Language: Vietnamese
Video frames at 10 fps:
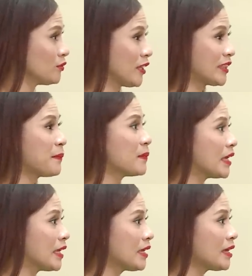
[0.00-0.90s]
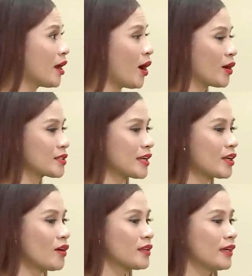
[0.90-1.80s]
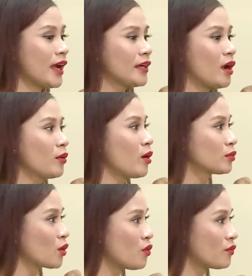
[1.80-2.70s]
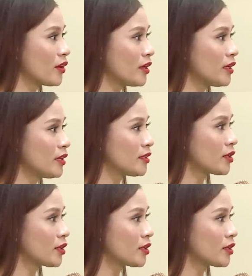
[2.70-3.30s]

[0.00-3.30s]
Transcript: Về tâm lý, họ sẽ có những cái hành động không tốt với